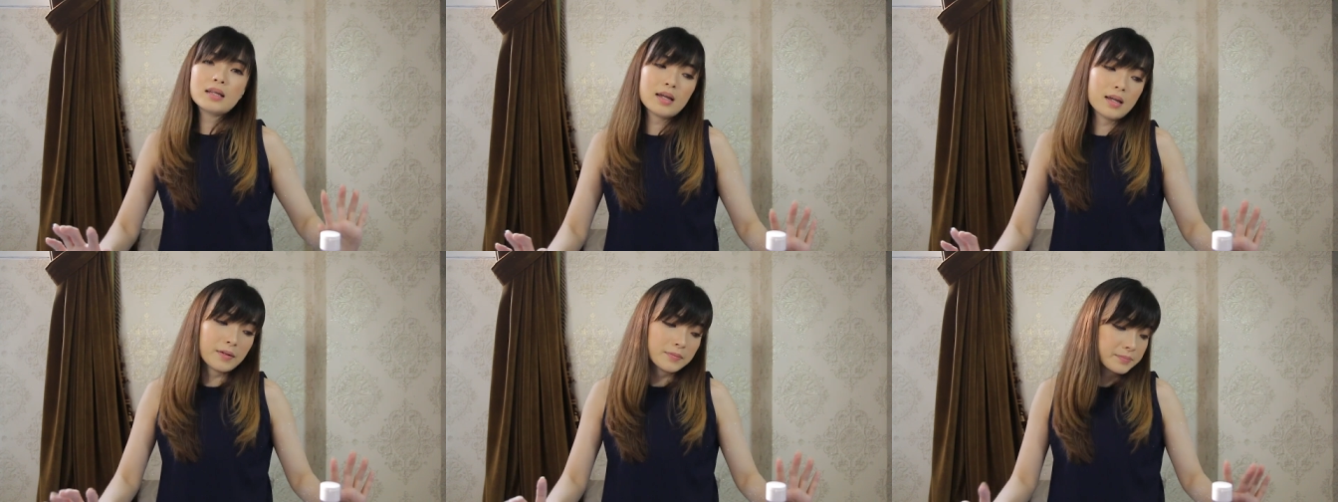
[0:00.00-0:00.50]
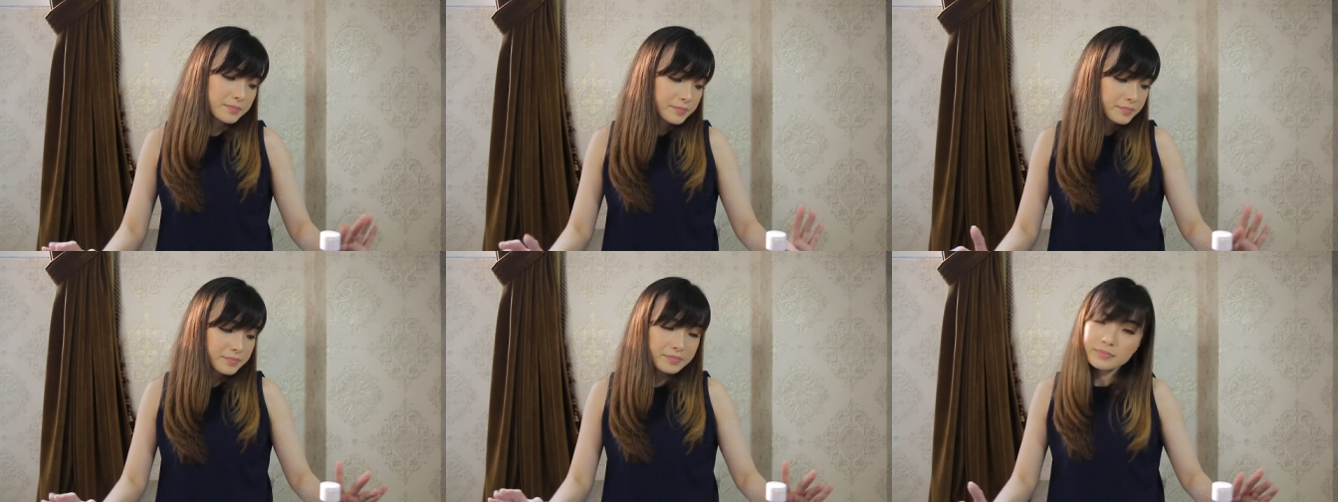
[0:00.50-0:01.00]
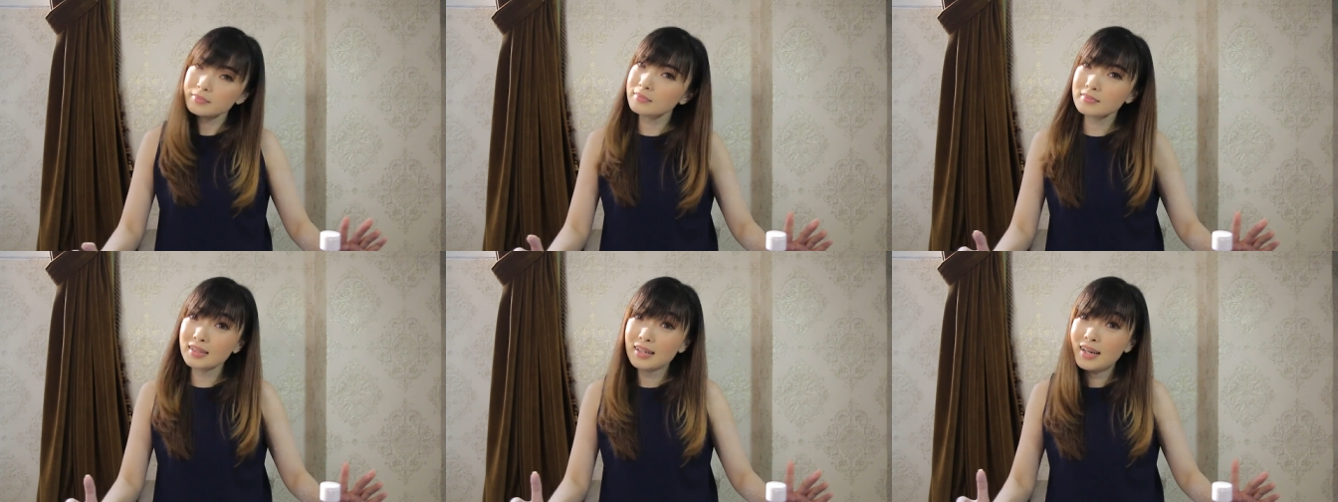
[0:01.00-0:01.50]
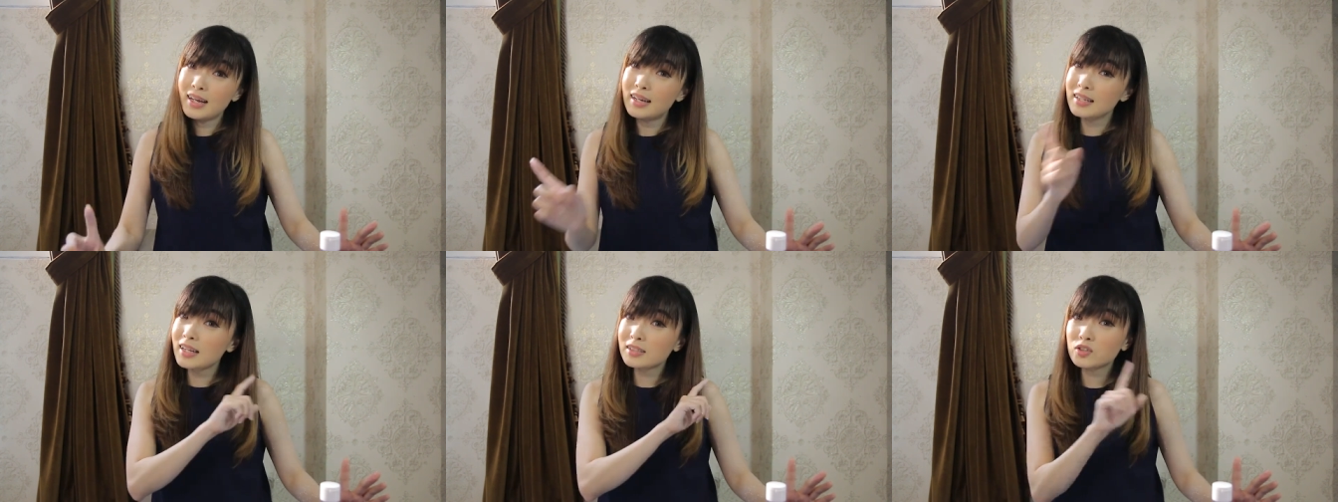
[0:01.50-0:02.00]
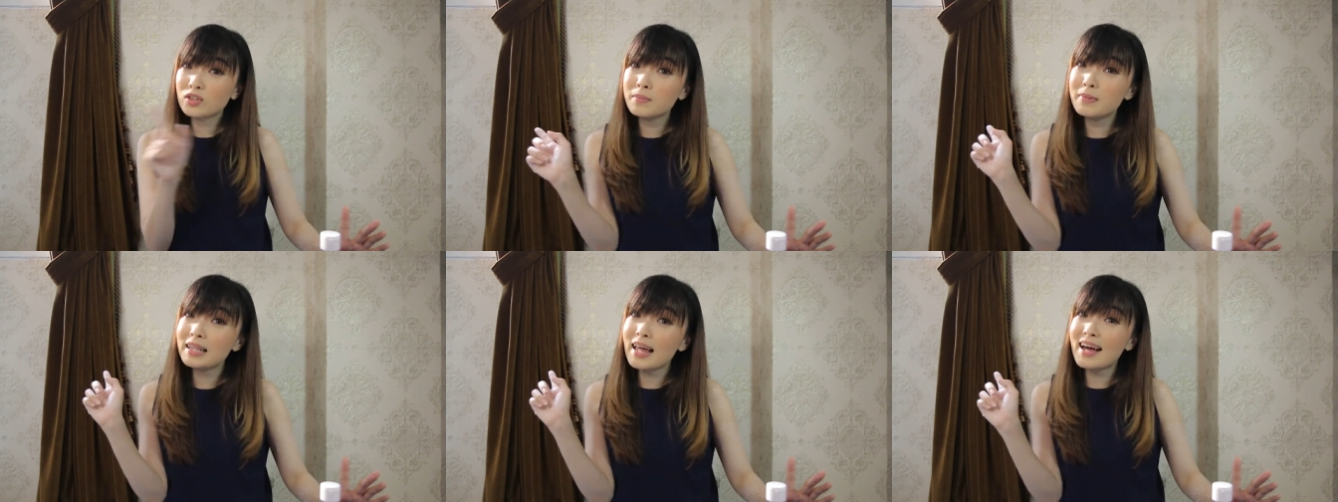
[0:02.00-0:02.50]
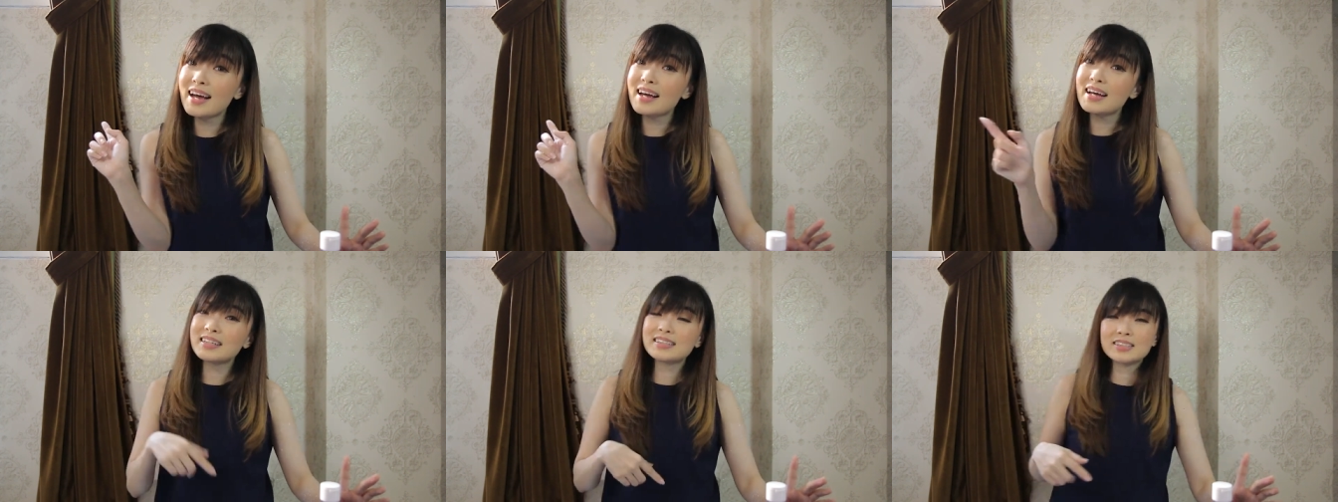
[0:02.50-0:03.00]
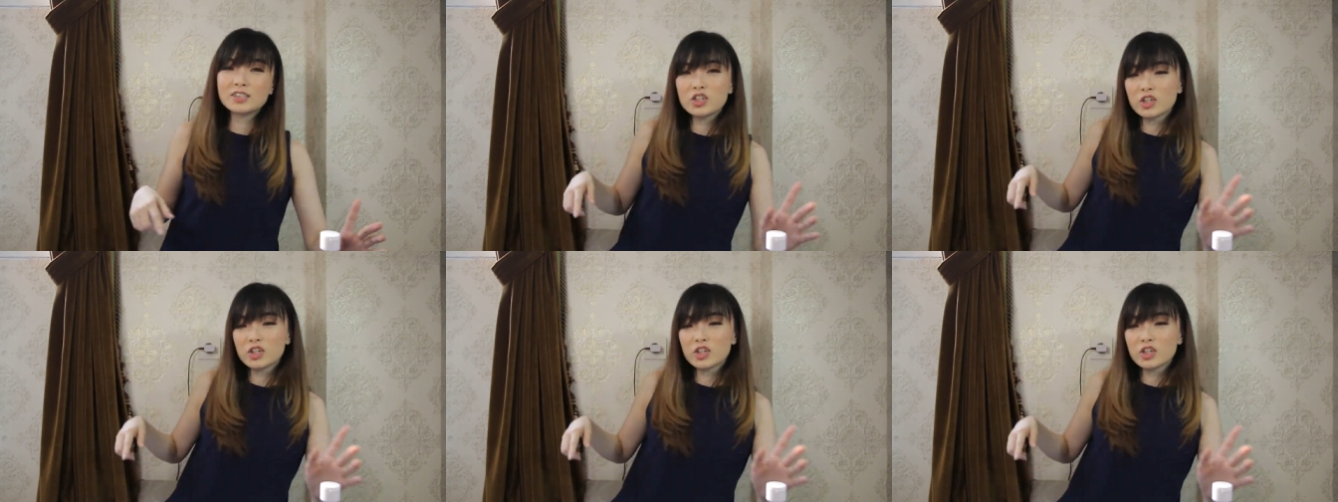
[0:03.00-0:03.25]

nih langsung dibilas